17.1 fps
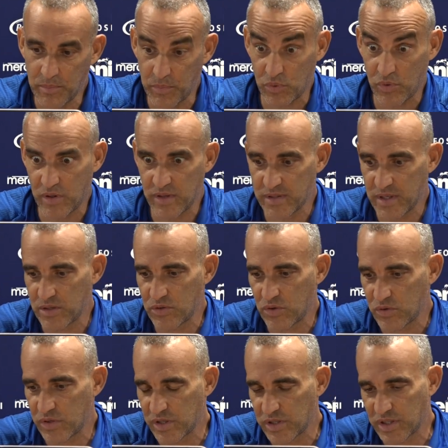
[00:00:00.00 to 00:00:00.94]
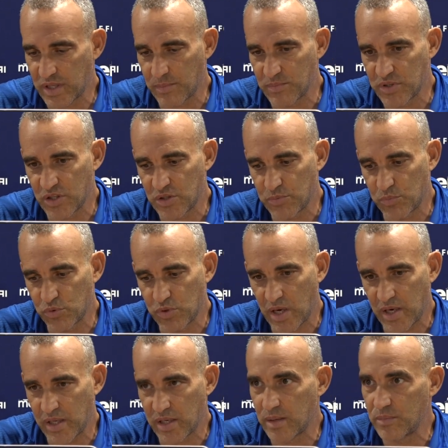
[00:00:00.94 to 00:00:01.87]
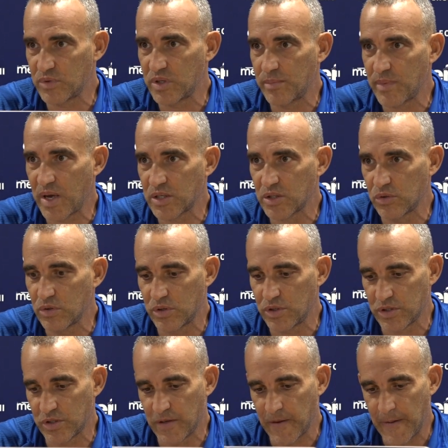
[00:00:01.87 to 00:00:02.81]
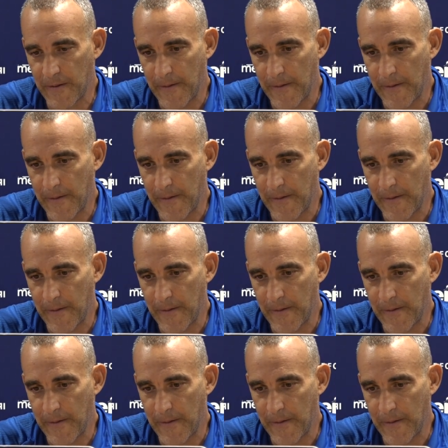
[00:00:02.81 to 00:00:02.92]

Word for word: por todas as outras que estamos a disputar e queremos ir mais longe.